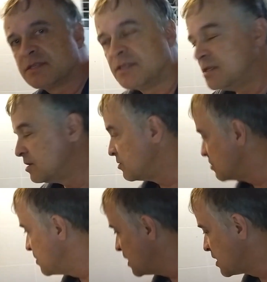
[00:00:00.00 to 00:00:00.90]
assim,
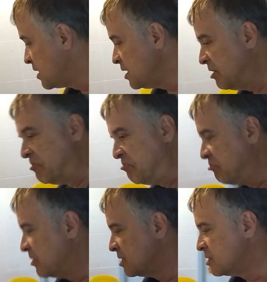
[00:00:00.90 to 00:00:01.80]
dormia aqui,
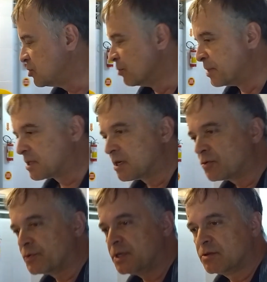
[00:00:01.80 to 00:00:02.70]
super
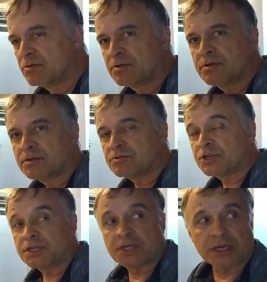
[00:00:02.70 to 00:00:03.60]
tranquilo, não
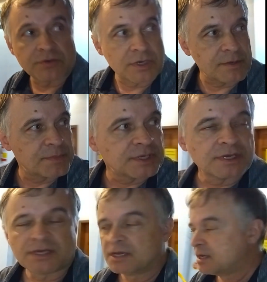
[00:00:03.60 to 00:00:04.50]
tinha ninguém no canto.
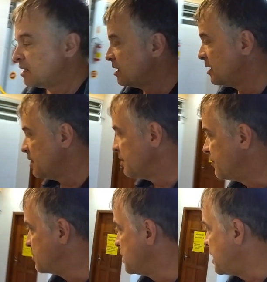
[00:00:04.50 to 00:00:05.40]

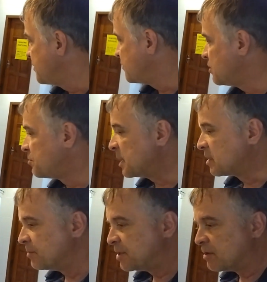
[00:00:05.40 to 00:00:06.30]
Vamos lá, vamos arrumar a
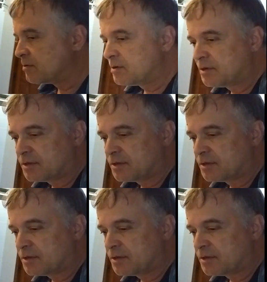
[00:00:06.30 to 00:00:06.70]
cama então.